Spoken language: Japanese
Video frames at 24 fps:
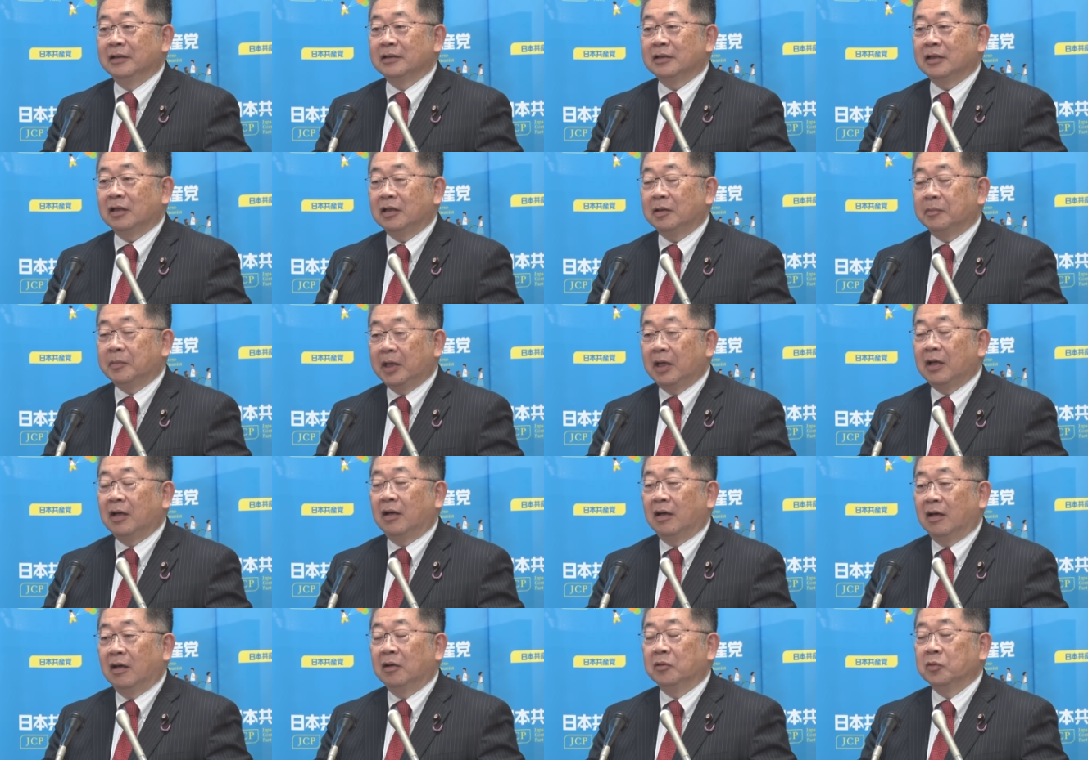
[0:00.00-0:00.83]
ただ
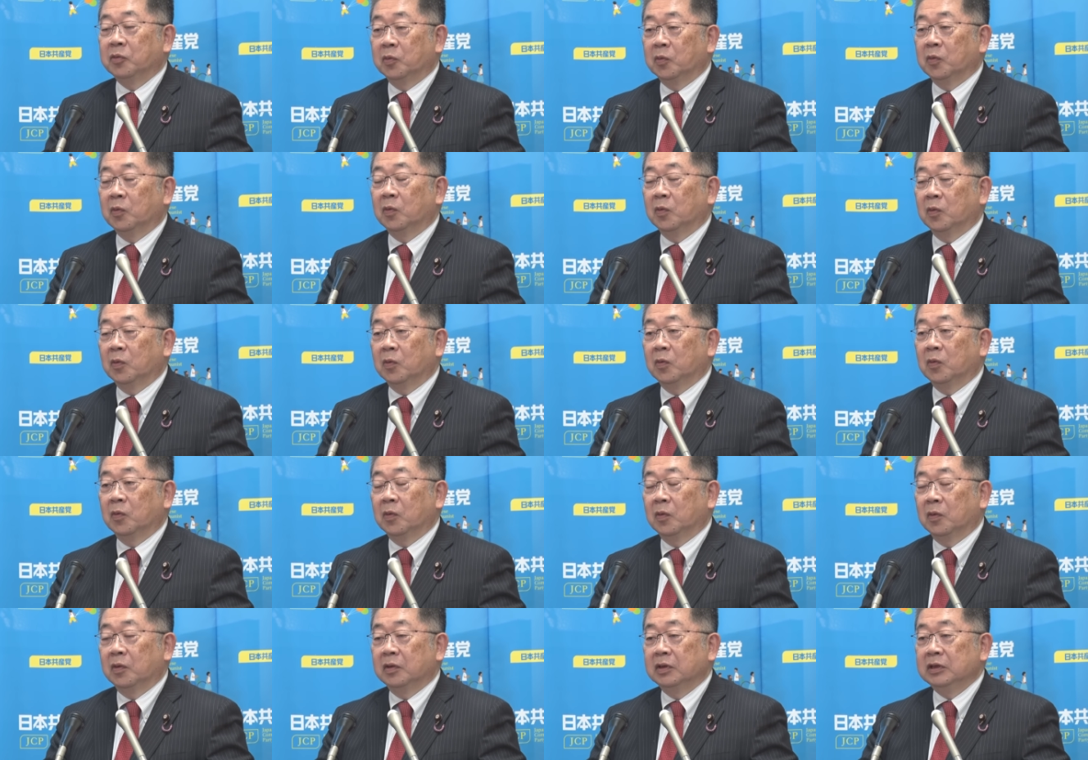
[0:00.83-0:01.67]
まあ、あ
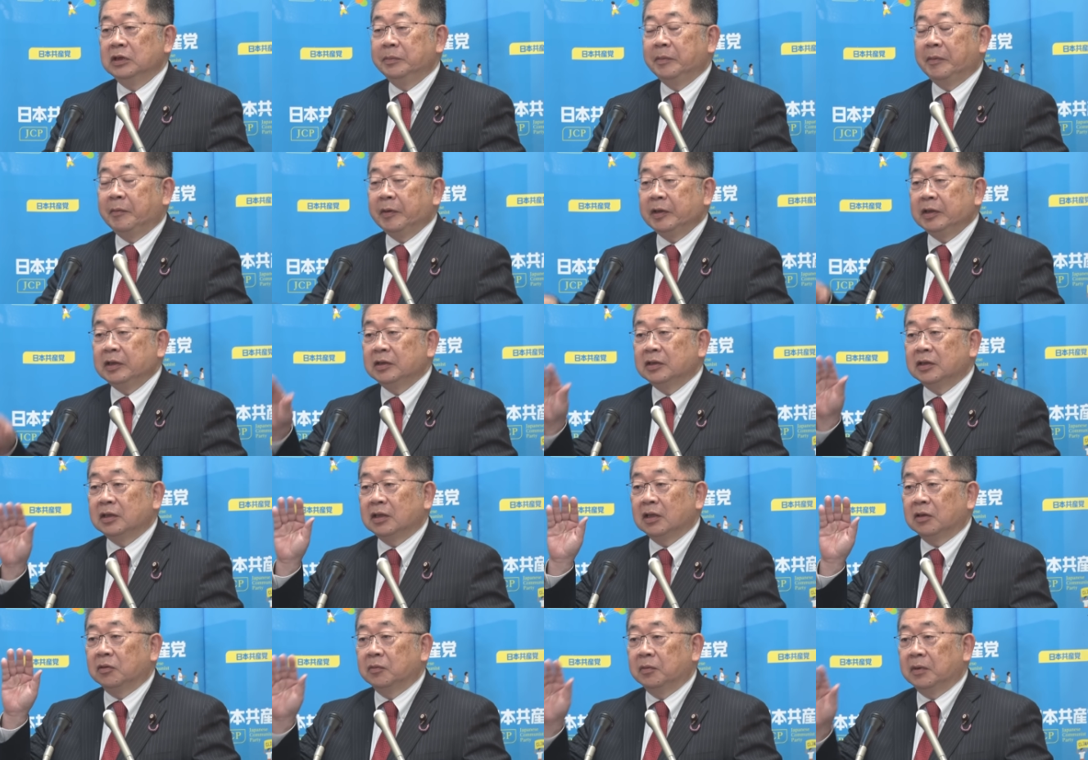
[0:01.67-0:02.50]
のー、今まで言っ
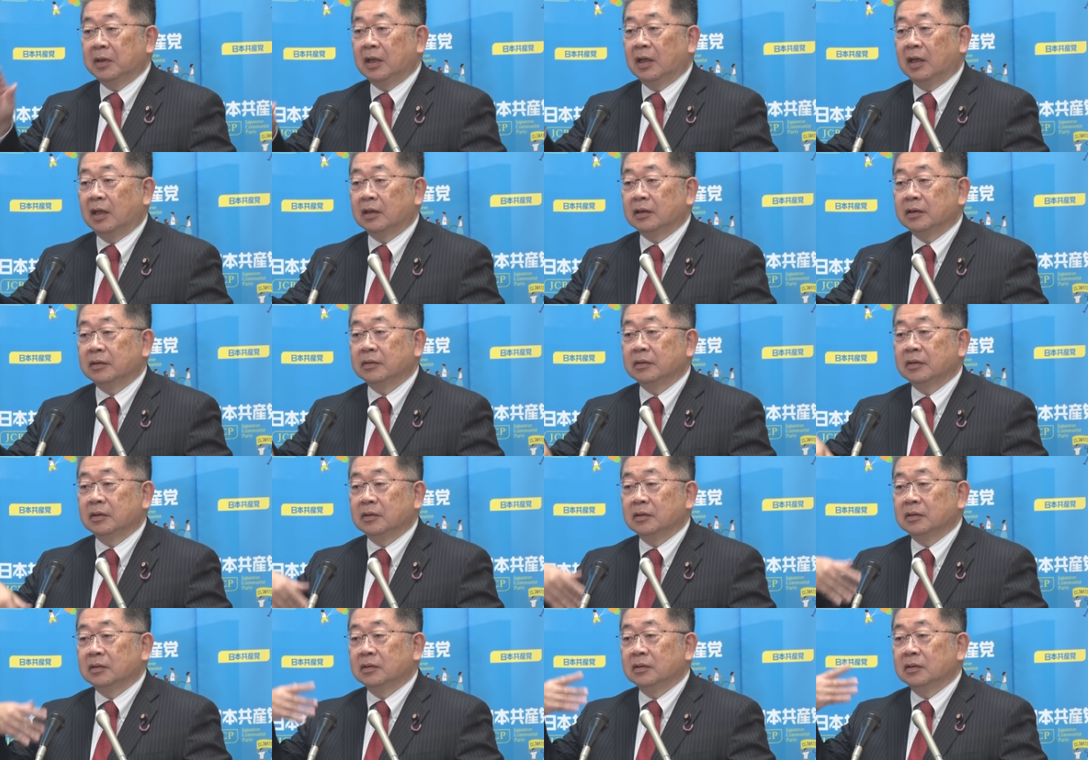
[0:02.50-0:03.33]
てたのは
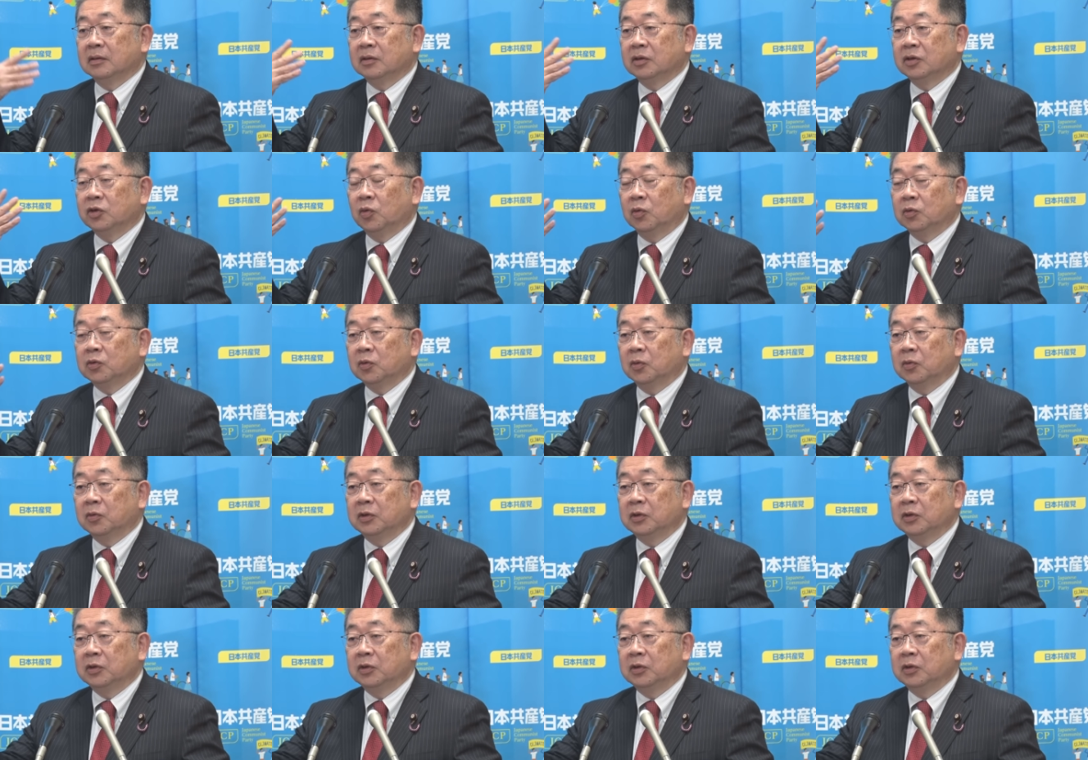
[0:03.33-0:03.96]
教頭